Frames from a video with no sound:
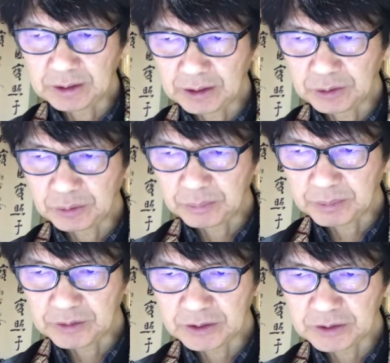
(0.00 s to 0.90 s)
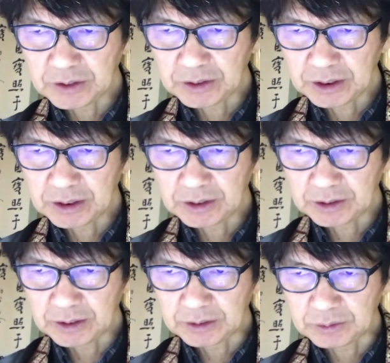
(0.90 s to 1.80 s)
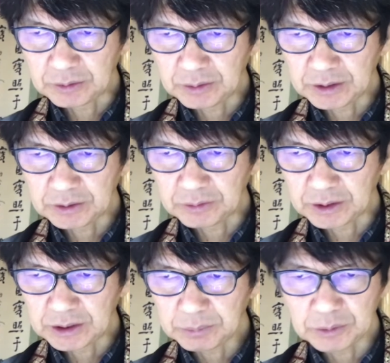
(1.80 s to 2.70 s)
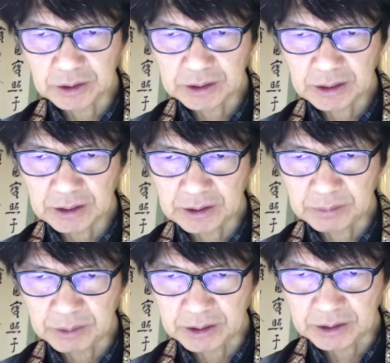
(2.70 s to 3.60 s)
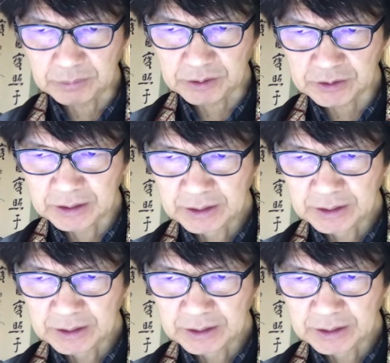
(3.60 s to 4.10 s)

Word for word: ヨーロッパ戦線に出ていくような人たちも出てまいります。